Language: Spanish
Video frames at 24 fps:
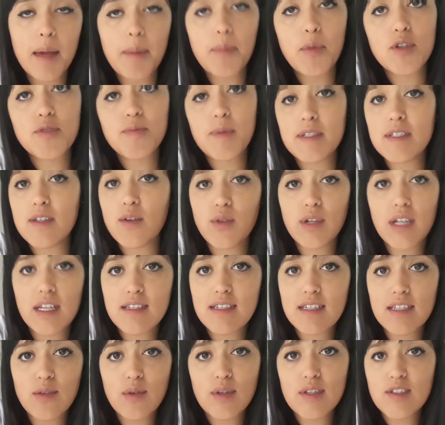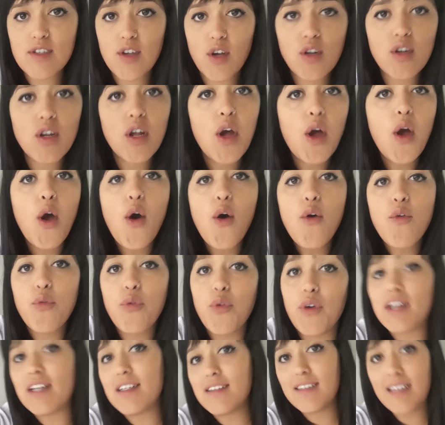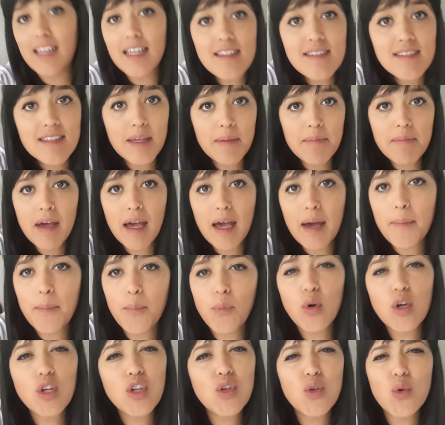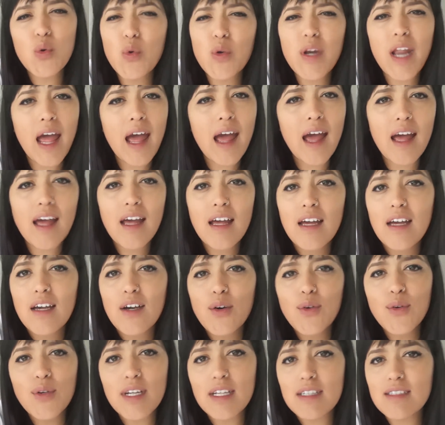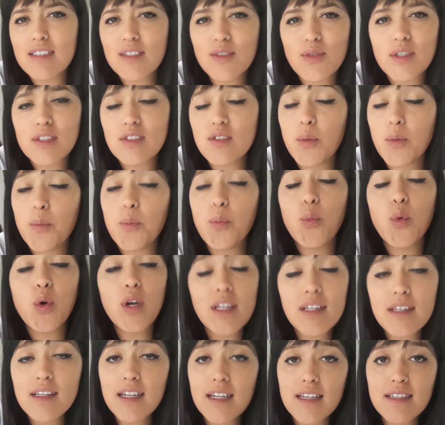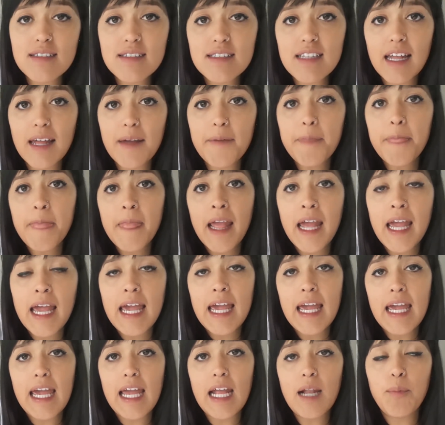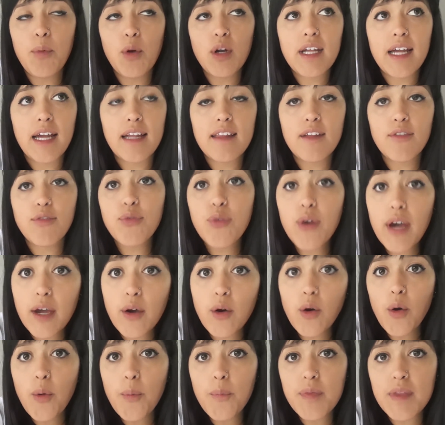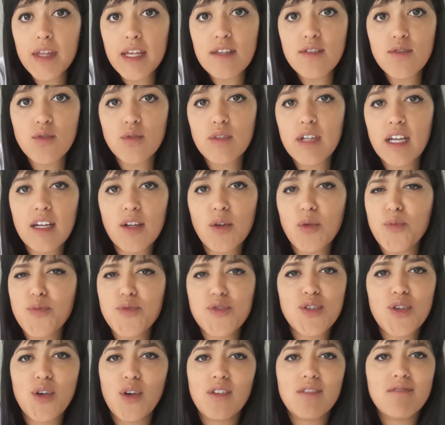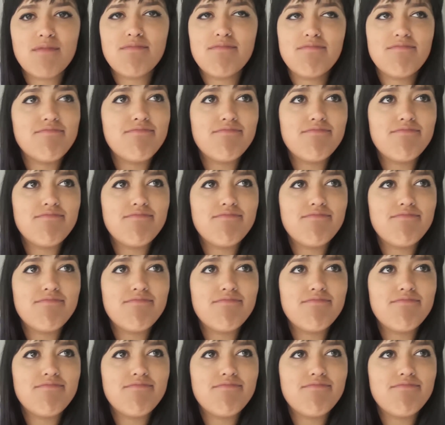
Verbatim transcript: Hemos pasado una situación fuertísima, muy dura, una situación muy triste. El volcán de fuego hizo una erupción